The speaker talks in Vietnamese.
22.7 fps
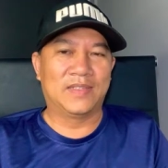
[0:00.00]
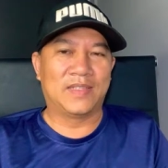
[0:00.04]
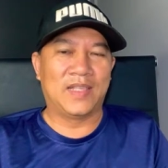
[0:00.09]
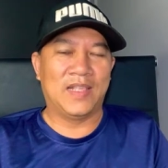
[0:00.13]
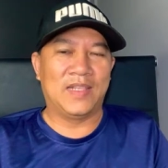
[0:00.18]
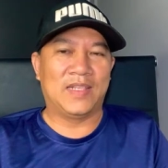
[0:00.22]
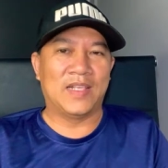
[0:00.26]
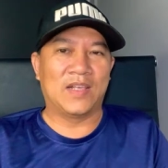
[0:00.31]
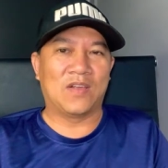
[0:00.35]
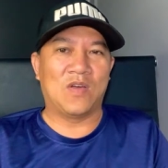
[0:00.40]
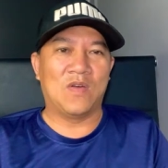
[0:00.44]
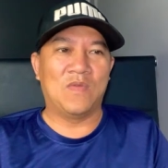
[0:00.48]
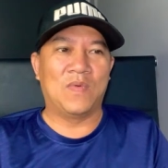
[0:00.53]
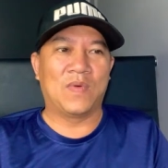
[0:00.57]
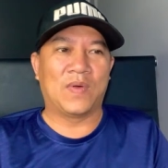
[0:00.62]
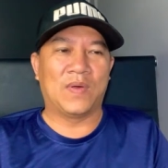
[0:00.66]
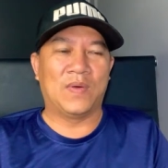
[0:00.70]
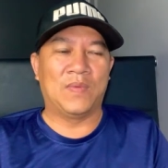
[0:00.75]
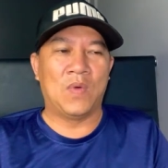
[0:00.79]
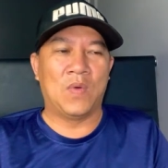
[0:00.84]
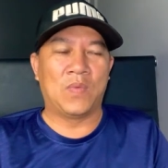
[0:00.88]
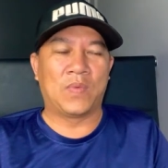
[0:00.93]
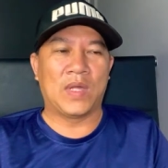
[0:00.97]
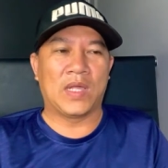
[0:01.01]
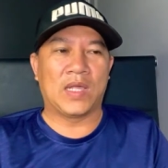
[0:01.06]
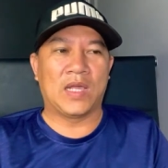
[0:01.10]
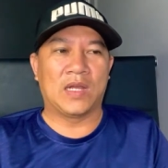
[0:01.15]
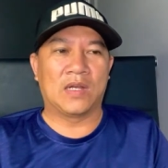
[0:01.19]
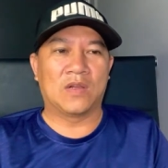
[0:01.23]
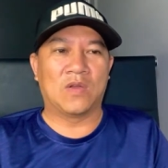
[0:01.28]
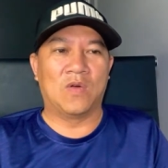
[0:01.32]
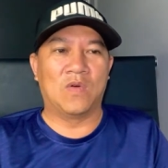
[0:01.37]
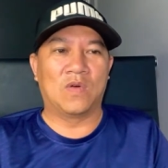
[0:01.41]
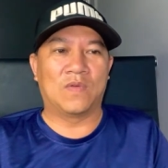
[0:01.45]
thì sẽ có một một cái
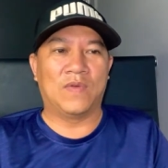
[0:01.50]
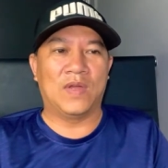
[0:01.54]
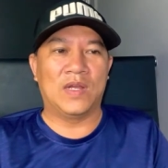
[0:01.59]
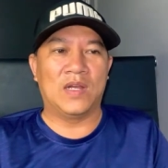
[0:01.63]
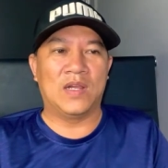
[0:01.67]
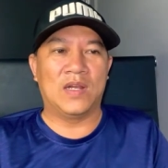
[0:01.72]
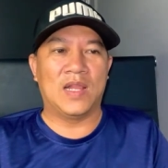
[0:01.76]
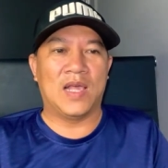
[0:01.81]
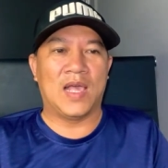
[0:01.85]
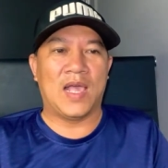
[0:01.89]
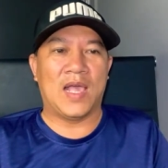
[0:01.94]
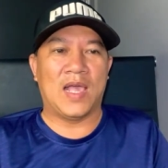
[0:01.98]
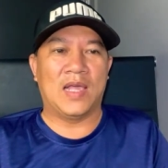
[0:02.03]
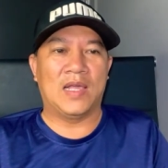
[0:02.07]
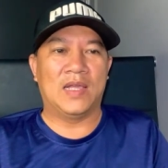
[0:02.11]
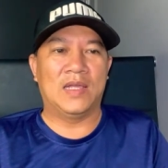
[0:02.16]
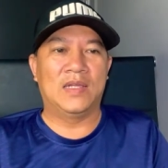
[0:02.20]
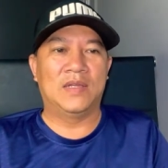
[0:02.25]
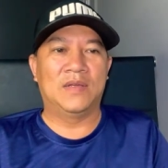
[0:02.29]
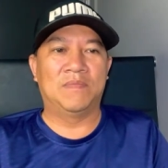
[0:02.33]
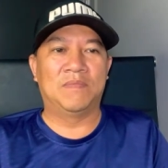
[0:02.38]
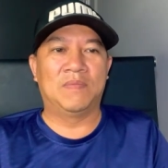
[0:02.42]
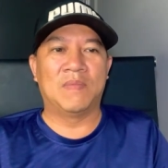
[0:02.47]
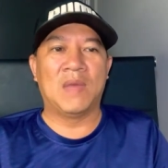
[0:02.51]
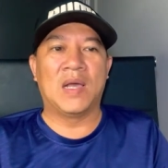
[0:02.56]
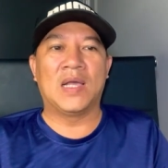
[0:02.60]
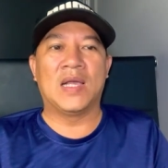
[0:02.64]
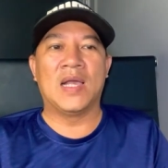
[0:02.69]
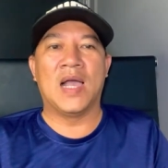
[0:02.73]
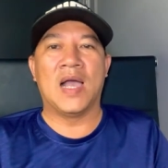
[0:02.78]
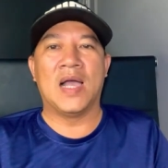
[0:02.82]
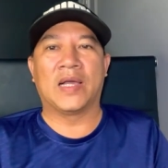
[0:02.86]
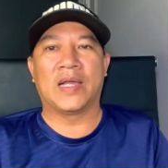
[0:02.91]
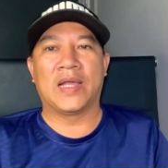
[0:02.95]
kết cục phải nói là
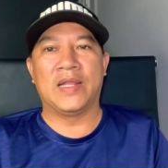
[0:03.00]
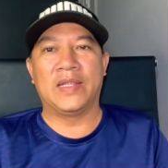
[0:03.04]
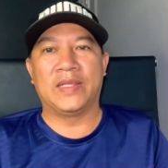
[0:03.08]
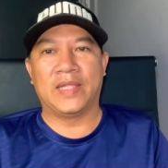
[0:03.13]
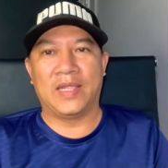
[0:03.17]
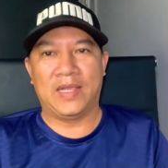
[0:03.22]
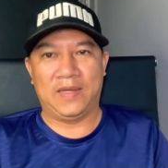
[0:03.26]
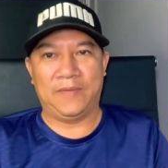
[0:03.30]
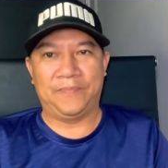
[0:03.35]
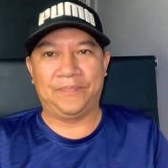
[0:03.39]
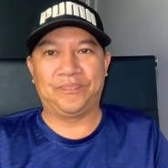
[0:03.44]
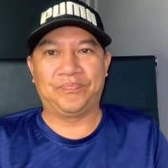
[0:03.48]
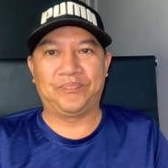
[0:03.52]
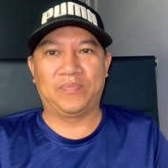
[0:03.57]
bất ngờ các anh chị